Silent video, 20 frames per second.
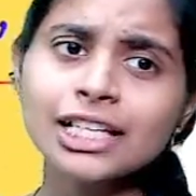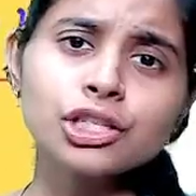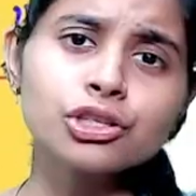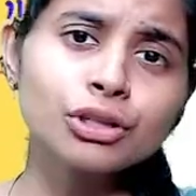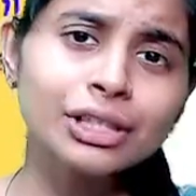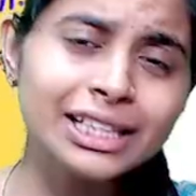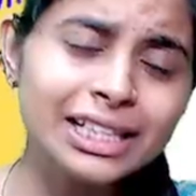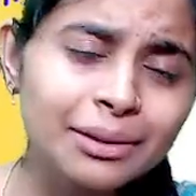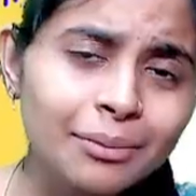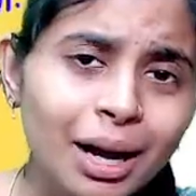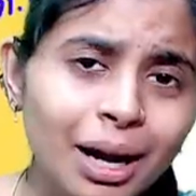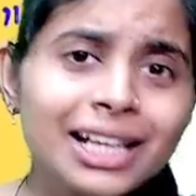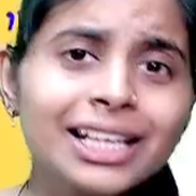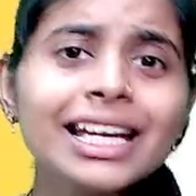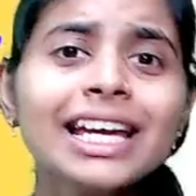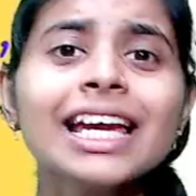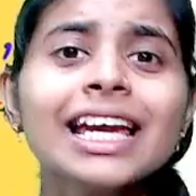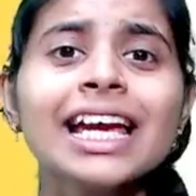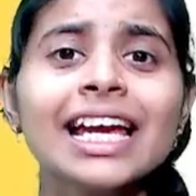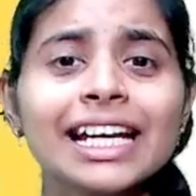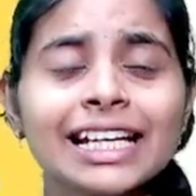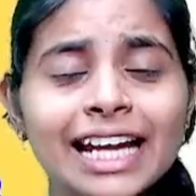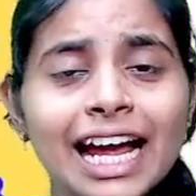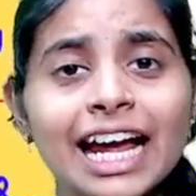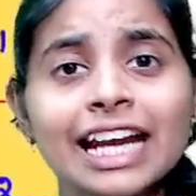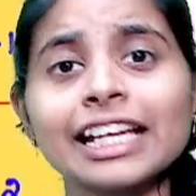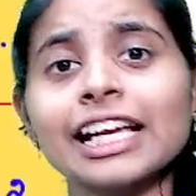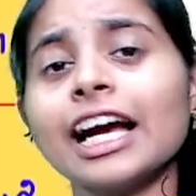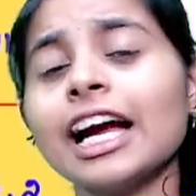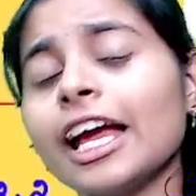ஸோ இந்த மாதிரி
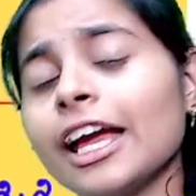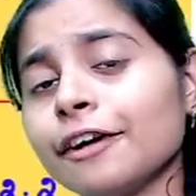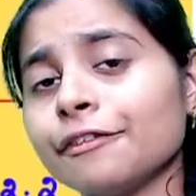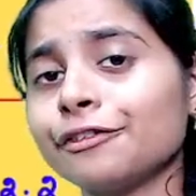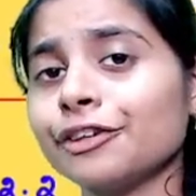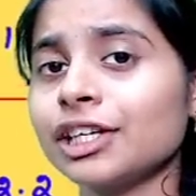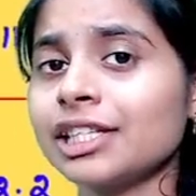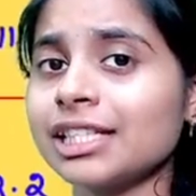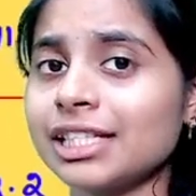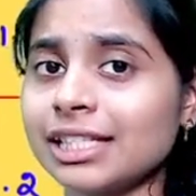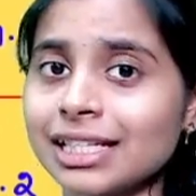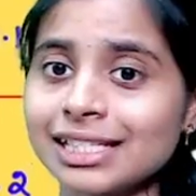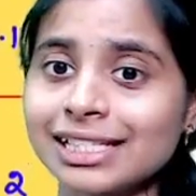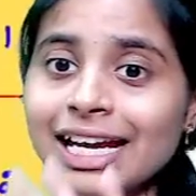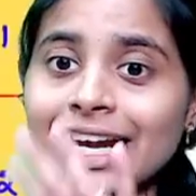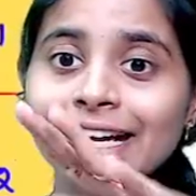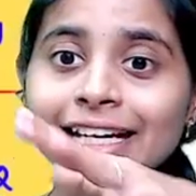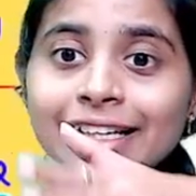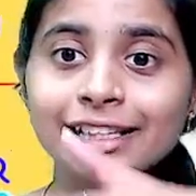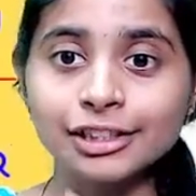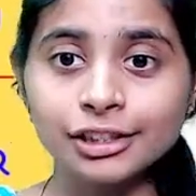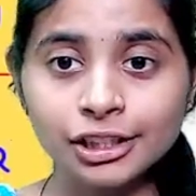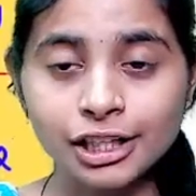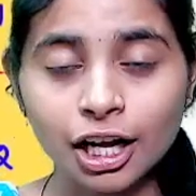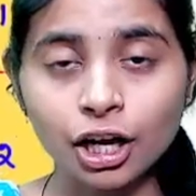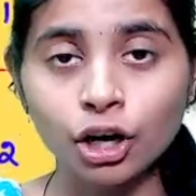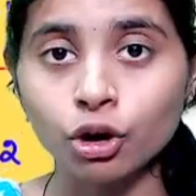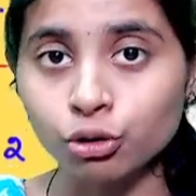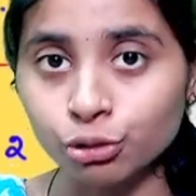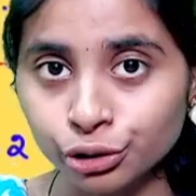நிறையா எஃபர்ட்ஸ் இந்த சைடு இருந்து
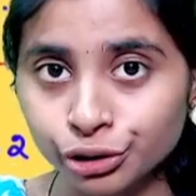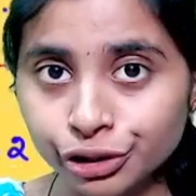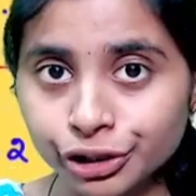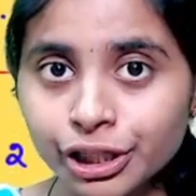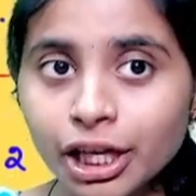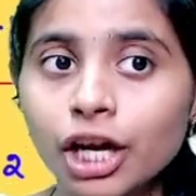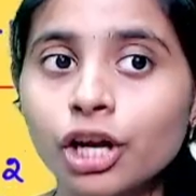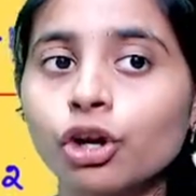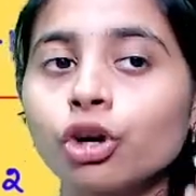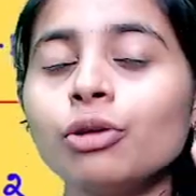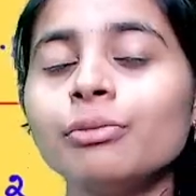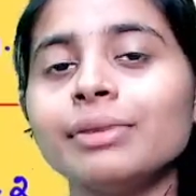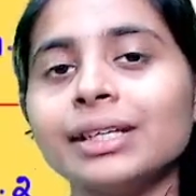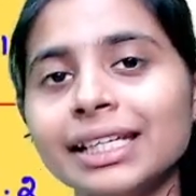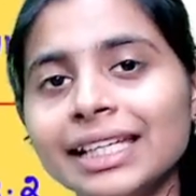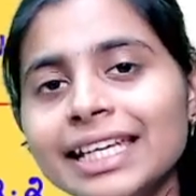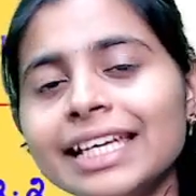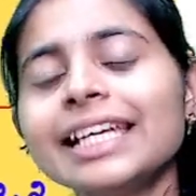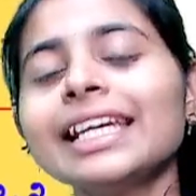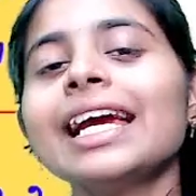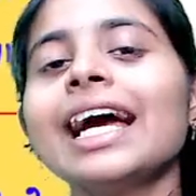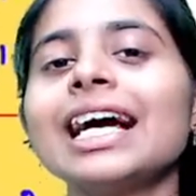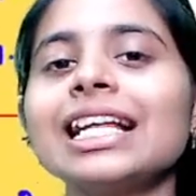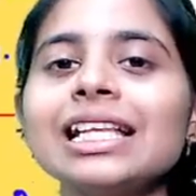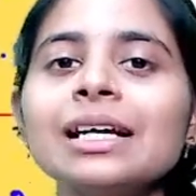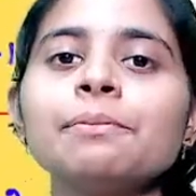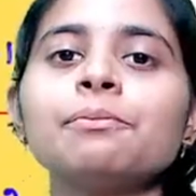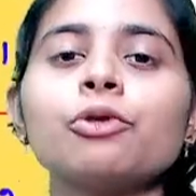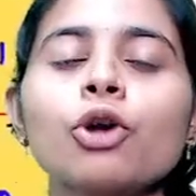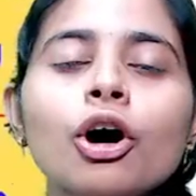நாங்கள் கொடுத்துட்டு தான் இருக்கோம் நீங்கள்
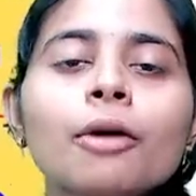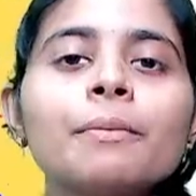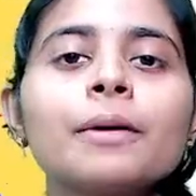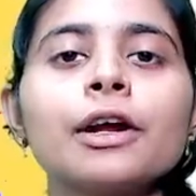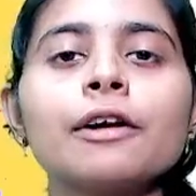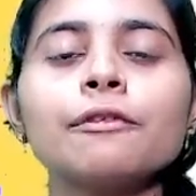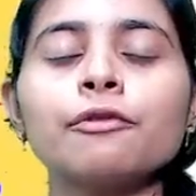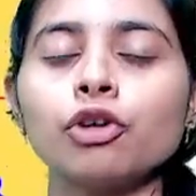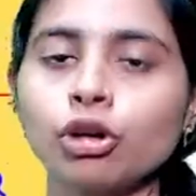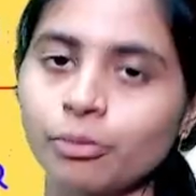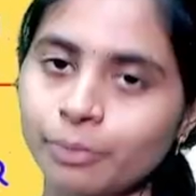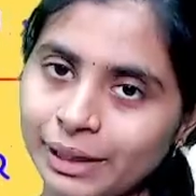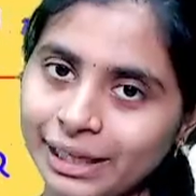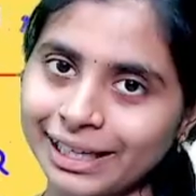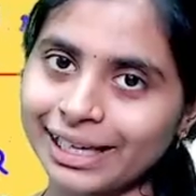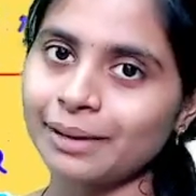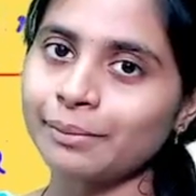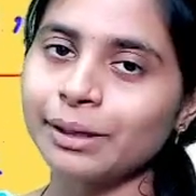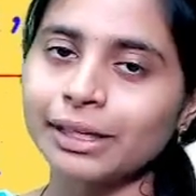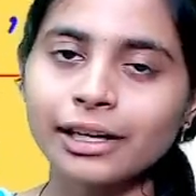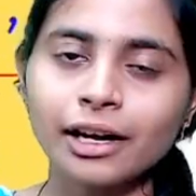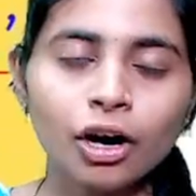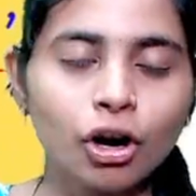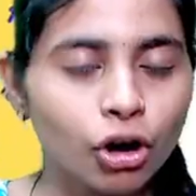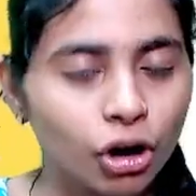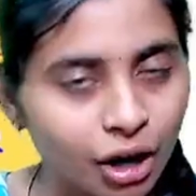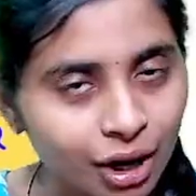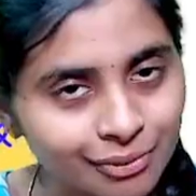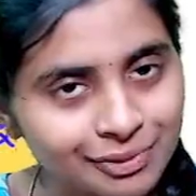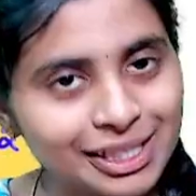அதை ப்ராப்பராக ஃபாலோ பண்ணீங்க அப்படின்னா
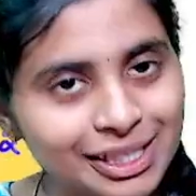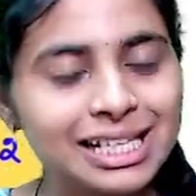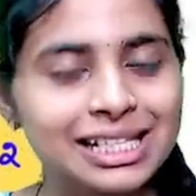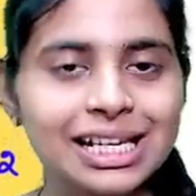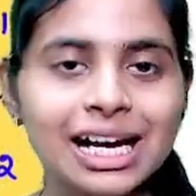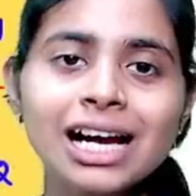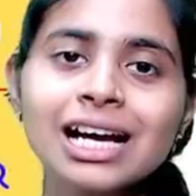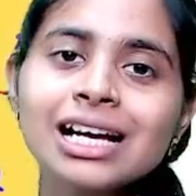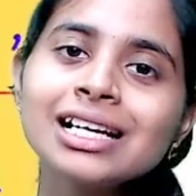ஆப்வியஸாக